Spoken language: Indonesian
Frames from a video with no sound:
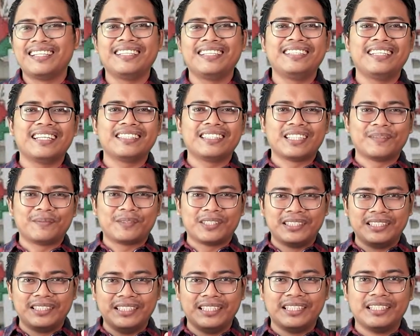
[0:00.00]
Jadi dia tetap
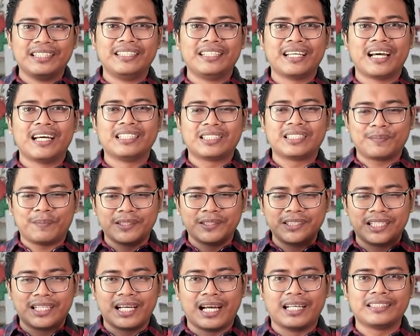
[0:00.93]
sendirian
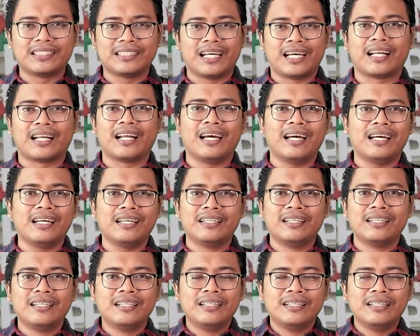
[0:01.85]
sepanjang
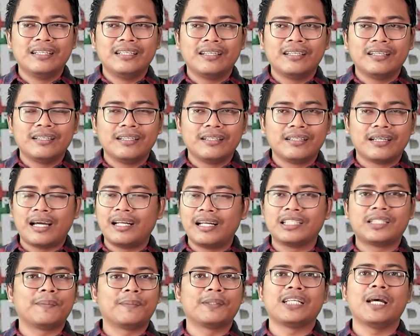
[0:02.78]
acara nggak
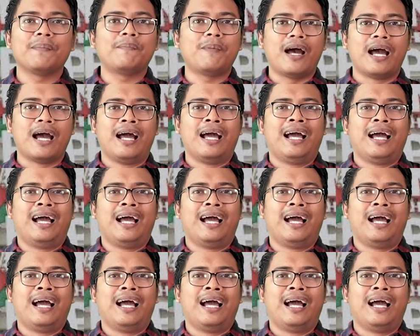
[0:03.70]
ada siapa-siapa.